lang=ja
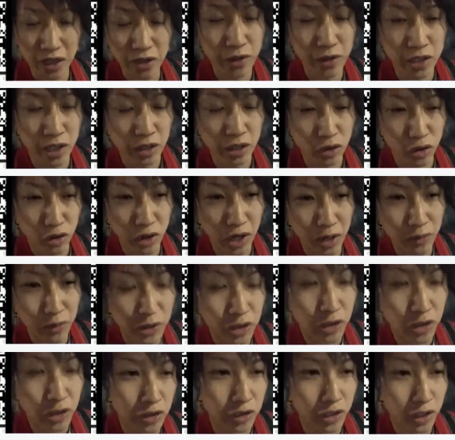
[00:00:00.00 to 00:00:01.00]
アニメじゃない
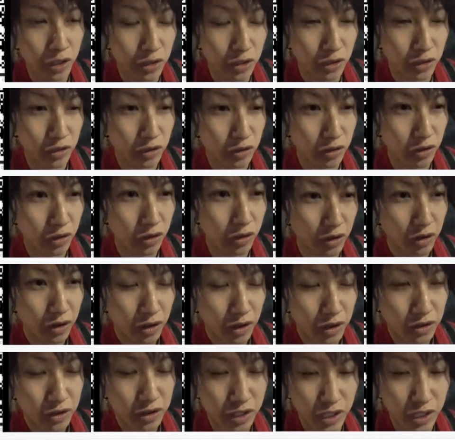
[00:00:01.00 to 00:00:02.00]
トラブルっていう
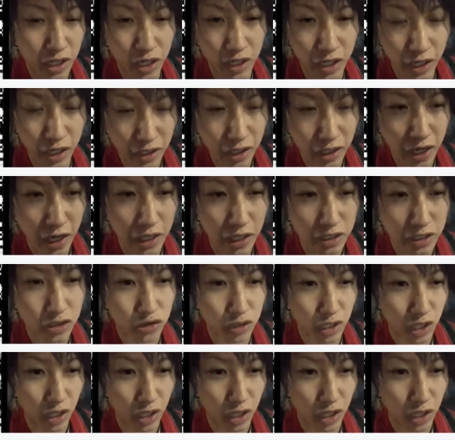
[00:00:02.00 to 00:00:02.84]
の知らないか